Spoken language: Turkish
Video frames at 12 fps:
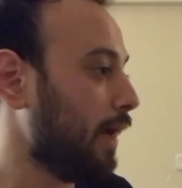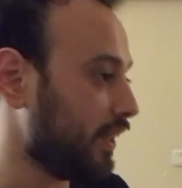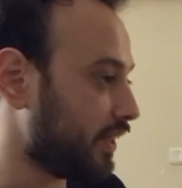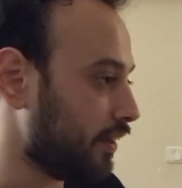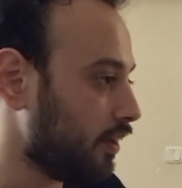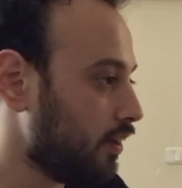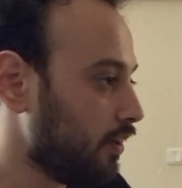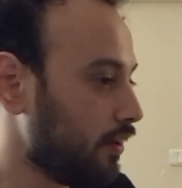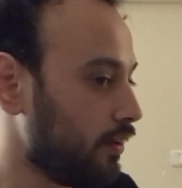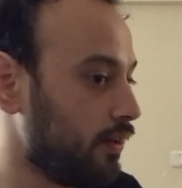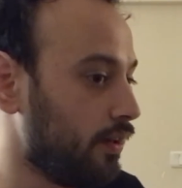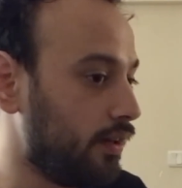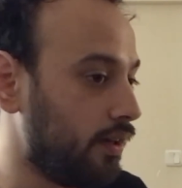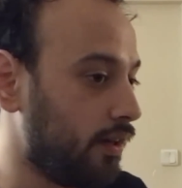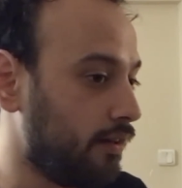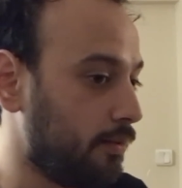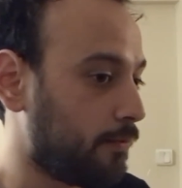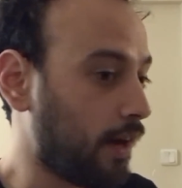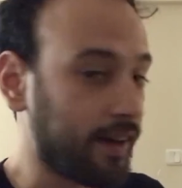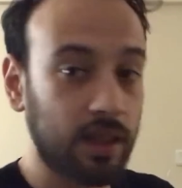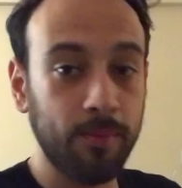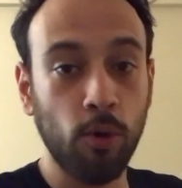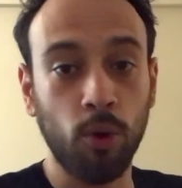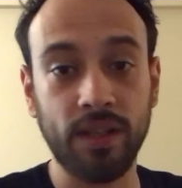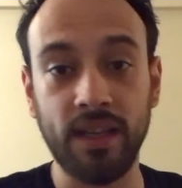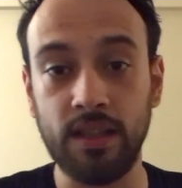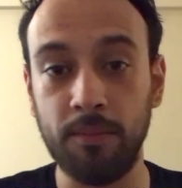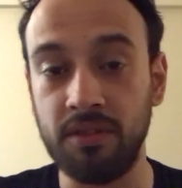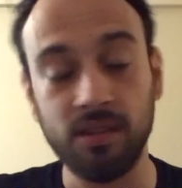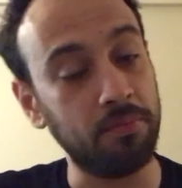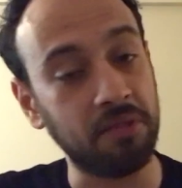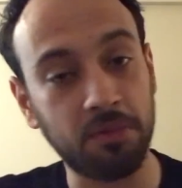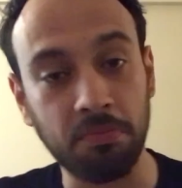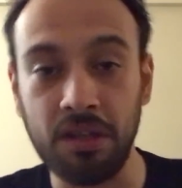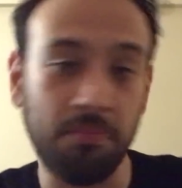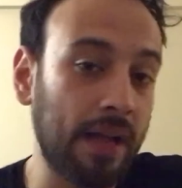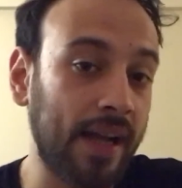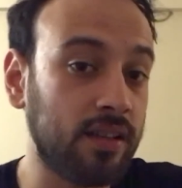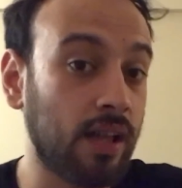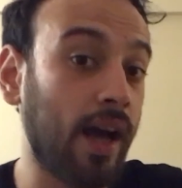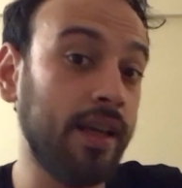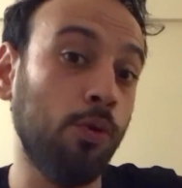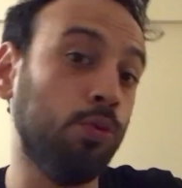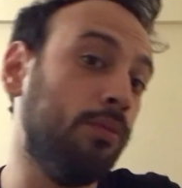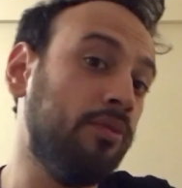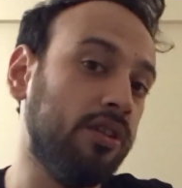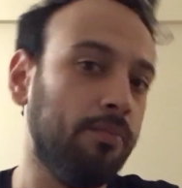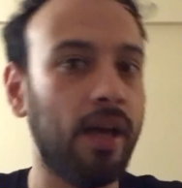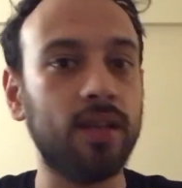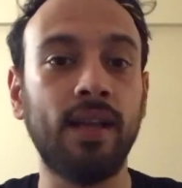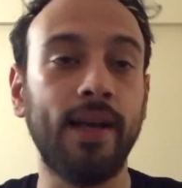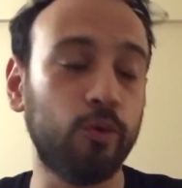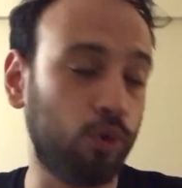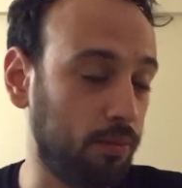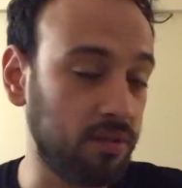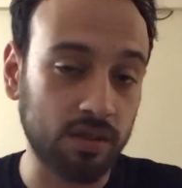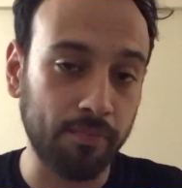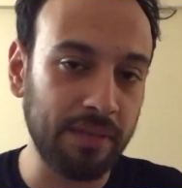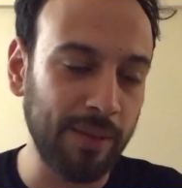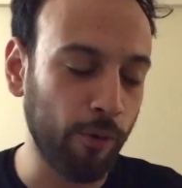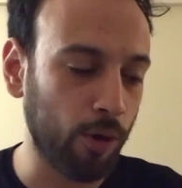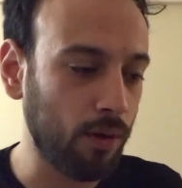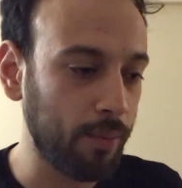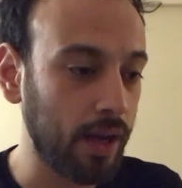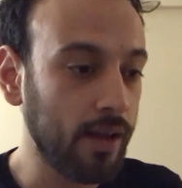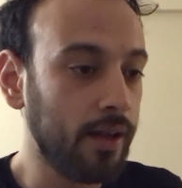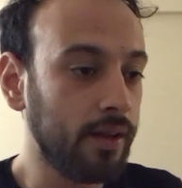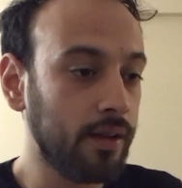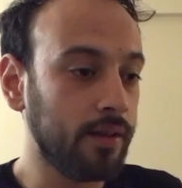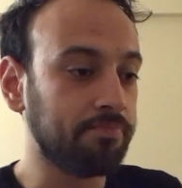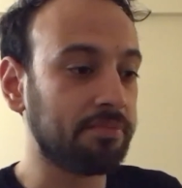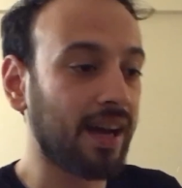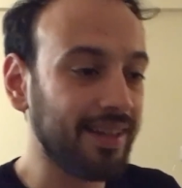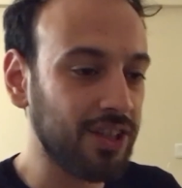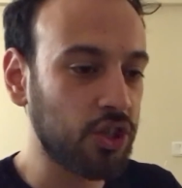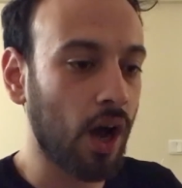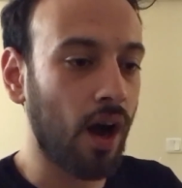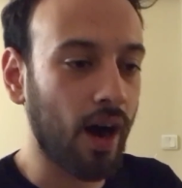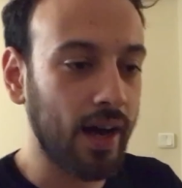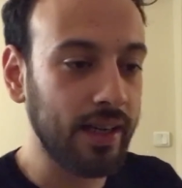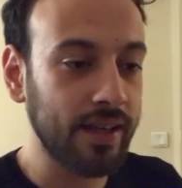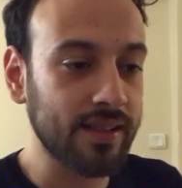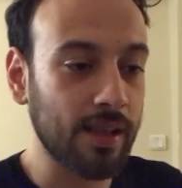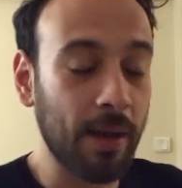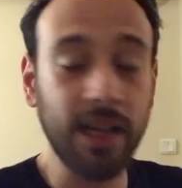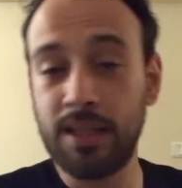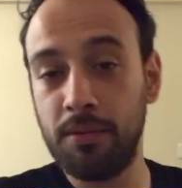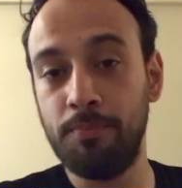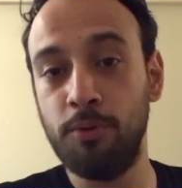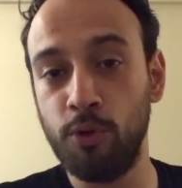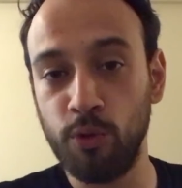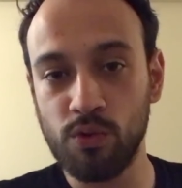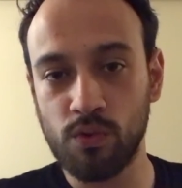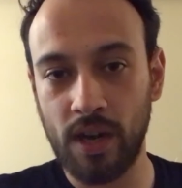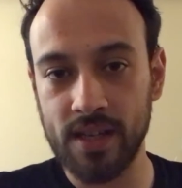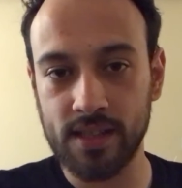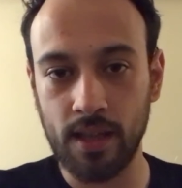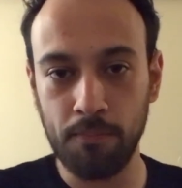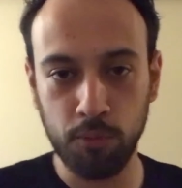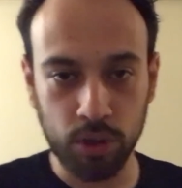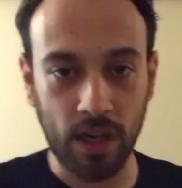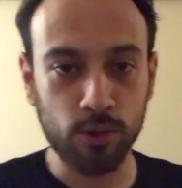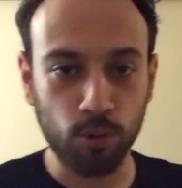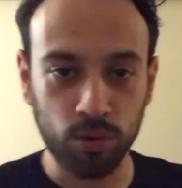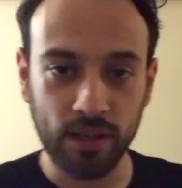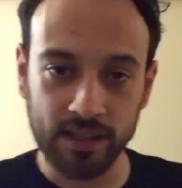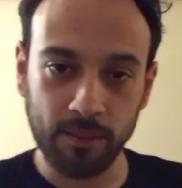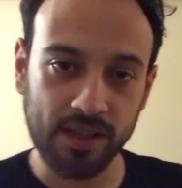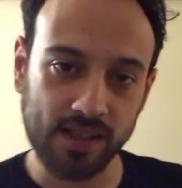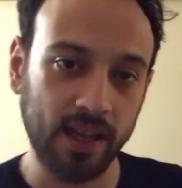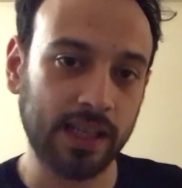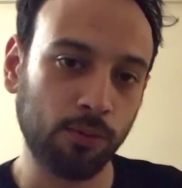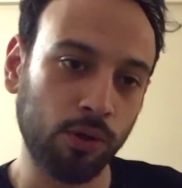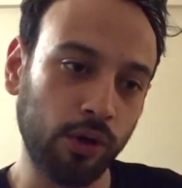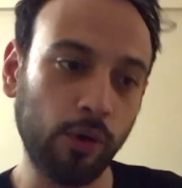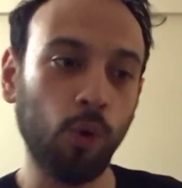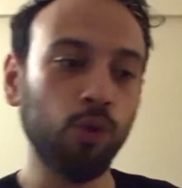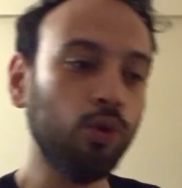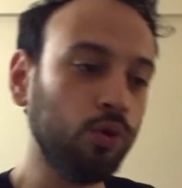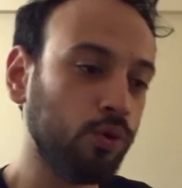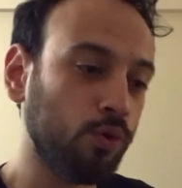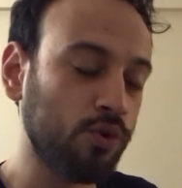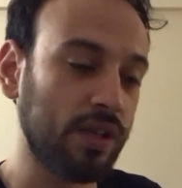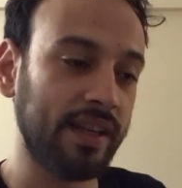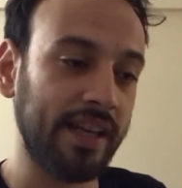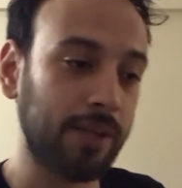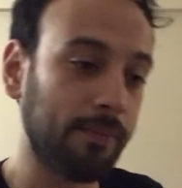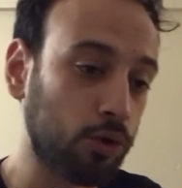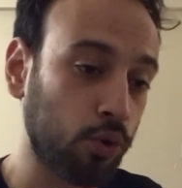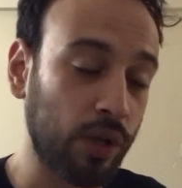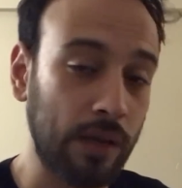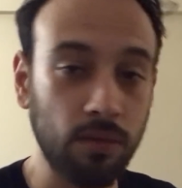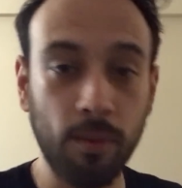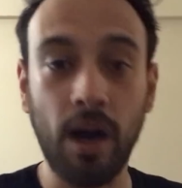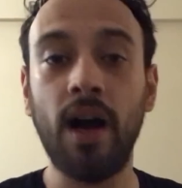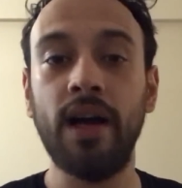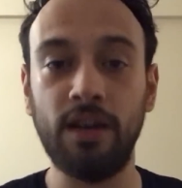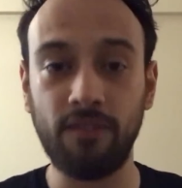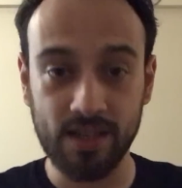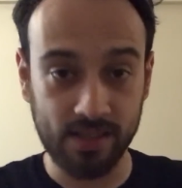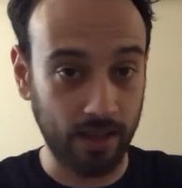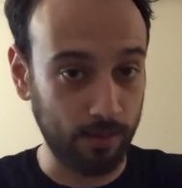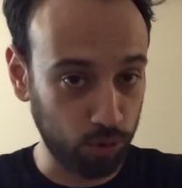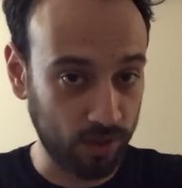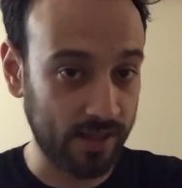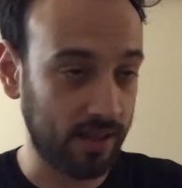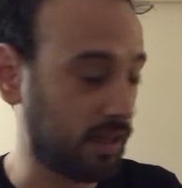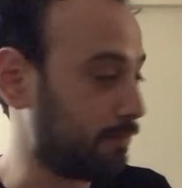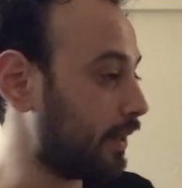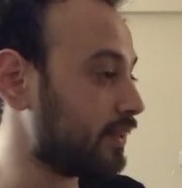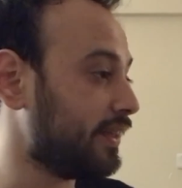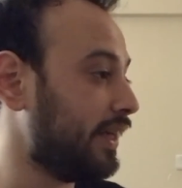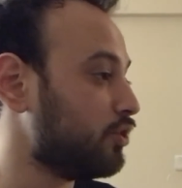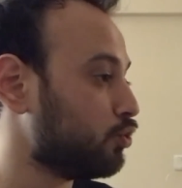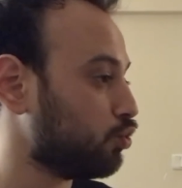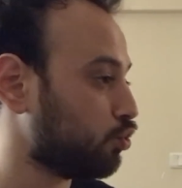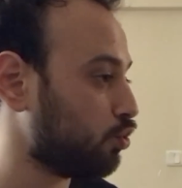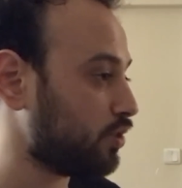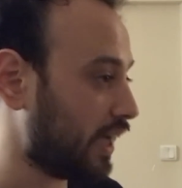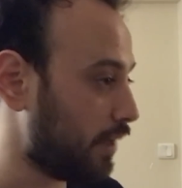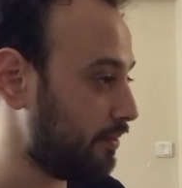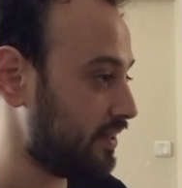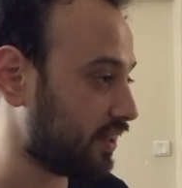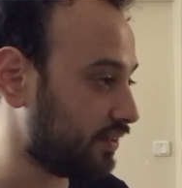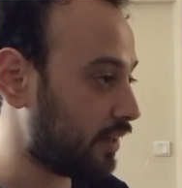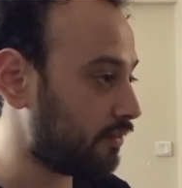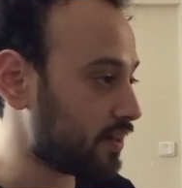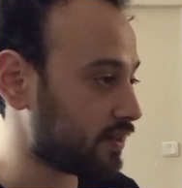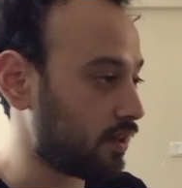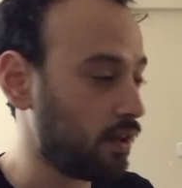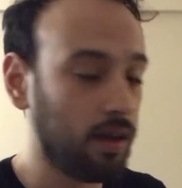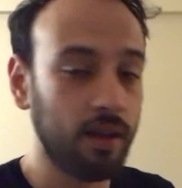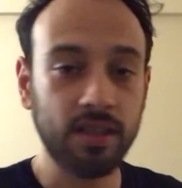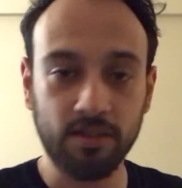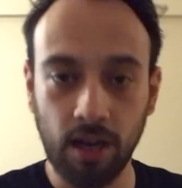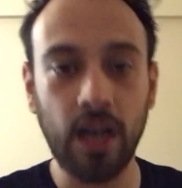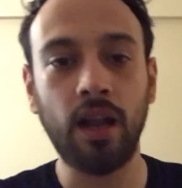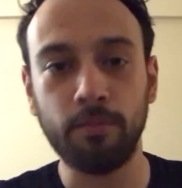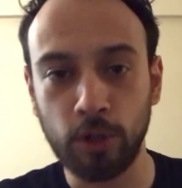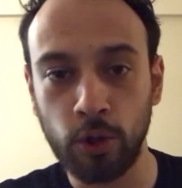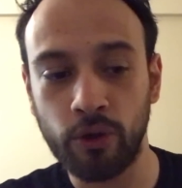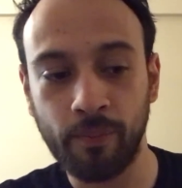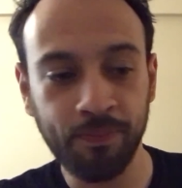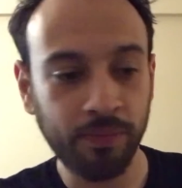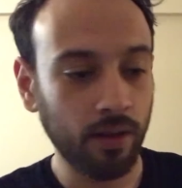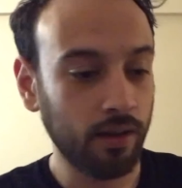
belki e, farklı bir yolda gidebilirdim, gitmedim. Belki daha iyi olabilirdim, belki daha kötü olabilirdim bilmiyorum ama sadece ailenizde belki bir büyüğünüz varsa bu tarz konularda biraz hakim olun. Hani onun üzerine gitmek çok önemli ama aile varsa eğer burada seyreden belki de genç çocuk sahibi insanlar varsa ki varlar biliyorum